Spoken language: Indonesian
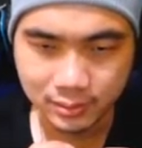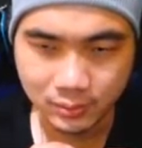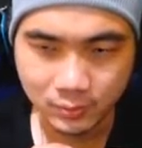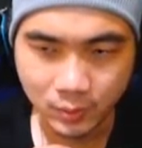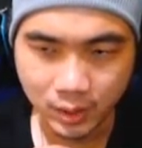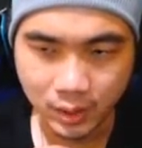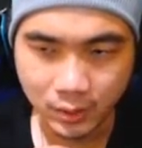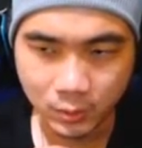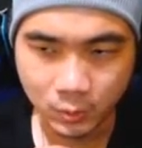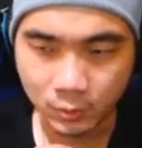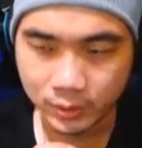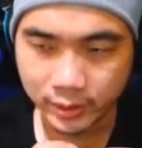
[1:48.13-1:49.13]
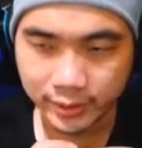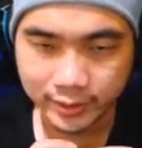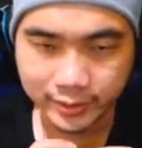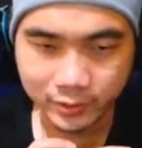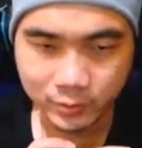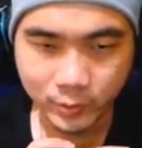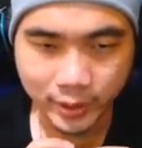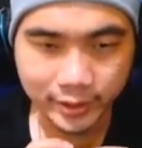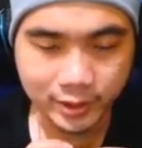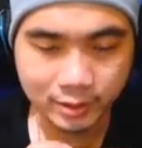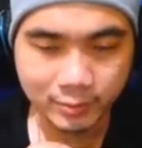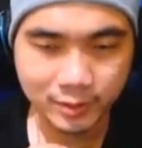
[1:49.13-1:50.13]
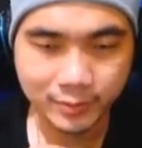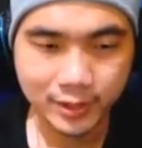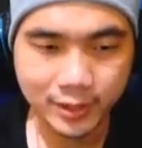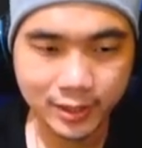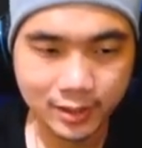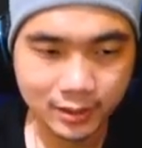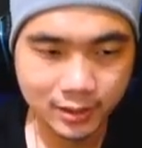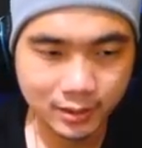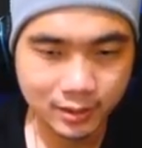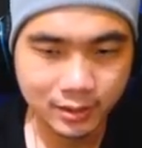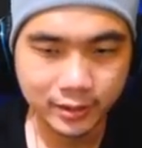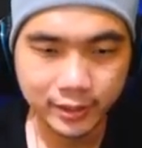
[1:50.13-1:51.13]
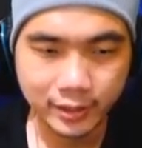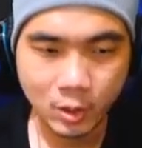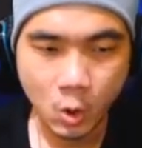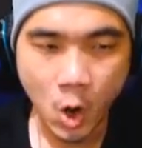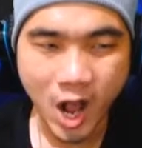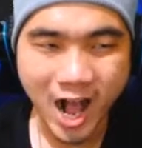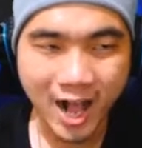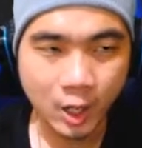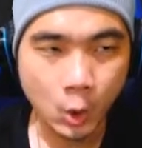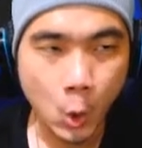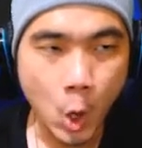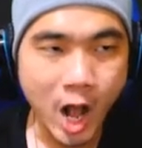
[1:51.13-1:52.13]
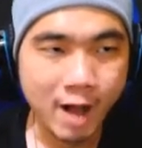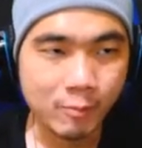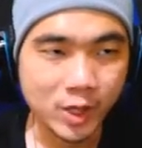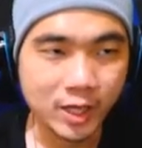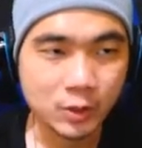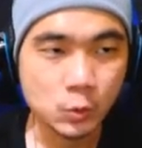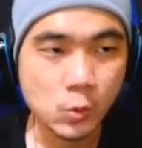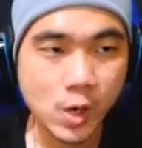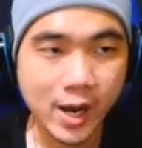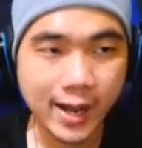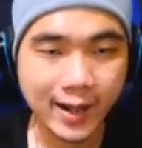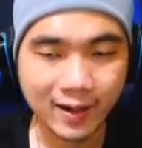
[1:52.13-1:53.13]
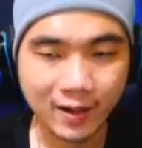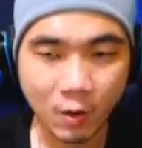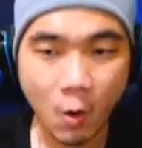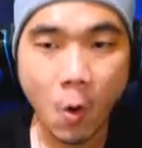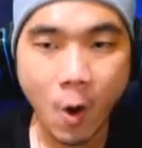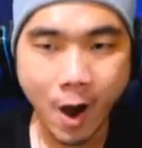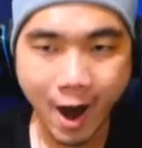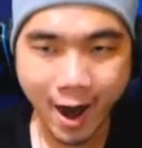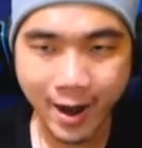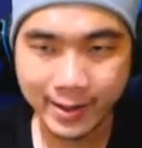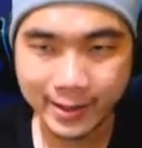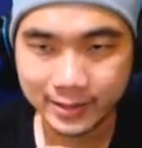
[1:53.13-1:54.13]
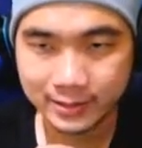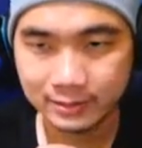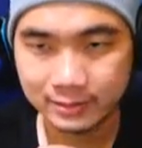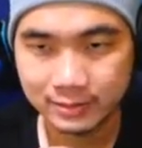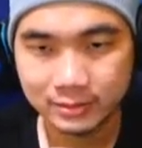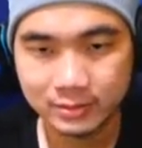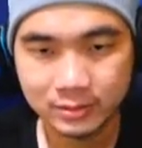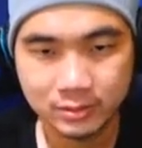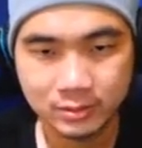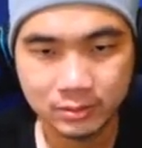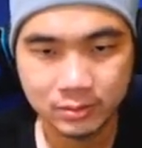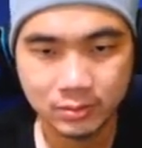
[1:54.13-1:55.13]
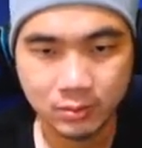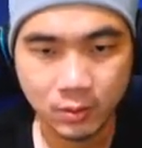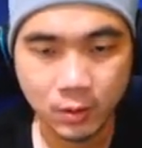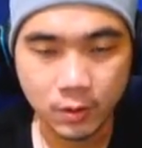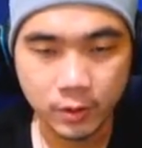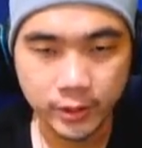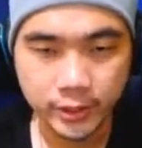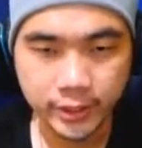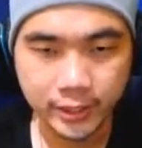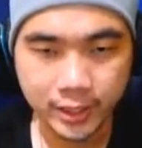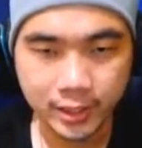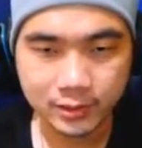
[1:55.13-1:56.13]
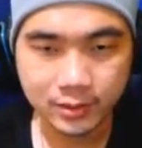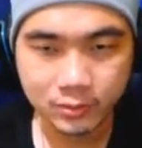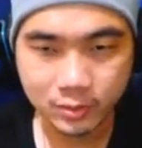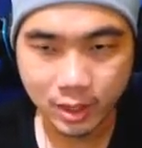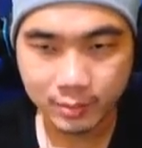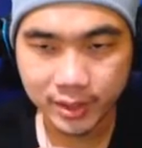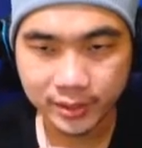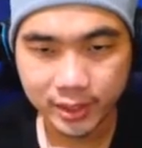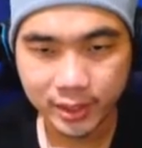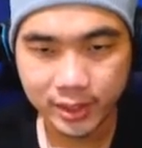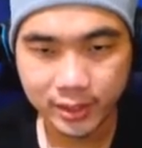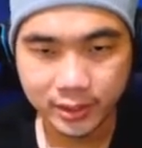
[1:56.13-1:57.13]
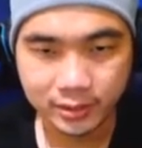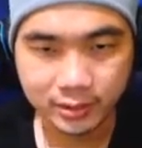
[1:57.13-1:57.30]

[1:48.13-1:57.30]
Wow, kayak di gua ini teman-teman ya. Di goa, goa, bukan gua, goa. Oh, ini karakter utamanya ini.